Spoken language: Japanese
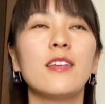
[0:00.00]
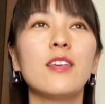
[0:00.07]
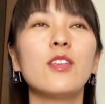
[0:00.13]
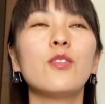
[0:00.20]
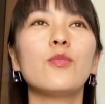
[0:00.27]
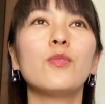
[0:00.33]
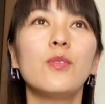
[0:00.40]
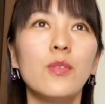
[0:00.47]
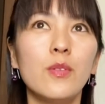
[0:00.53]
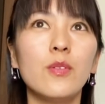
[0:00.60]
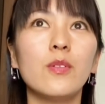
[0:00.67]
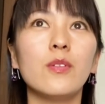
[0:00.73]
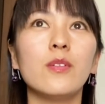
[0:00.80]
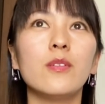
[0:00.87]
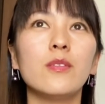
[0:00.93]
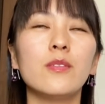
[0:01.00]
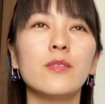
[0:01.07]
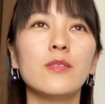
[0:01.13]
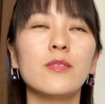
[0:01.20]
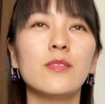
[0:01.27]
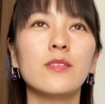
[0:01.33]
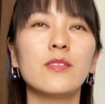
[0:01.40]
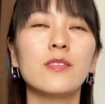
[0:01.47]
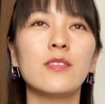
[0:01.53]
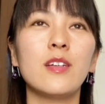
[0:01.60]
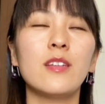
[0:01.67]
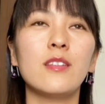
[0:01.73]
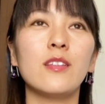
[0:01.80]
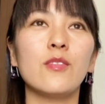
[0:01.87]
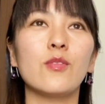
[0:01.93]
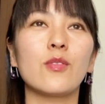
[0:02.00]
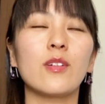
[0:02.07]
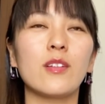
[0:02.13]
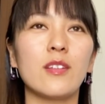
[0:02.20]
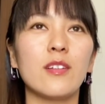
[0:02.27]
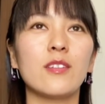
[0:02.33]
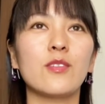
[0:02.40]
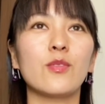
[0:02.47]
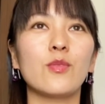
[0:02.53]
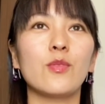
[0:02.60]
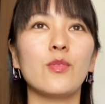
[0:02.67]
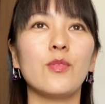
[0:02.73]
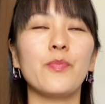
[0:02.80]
きっと、何て言うのかなその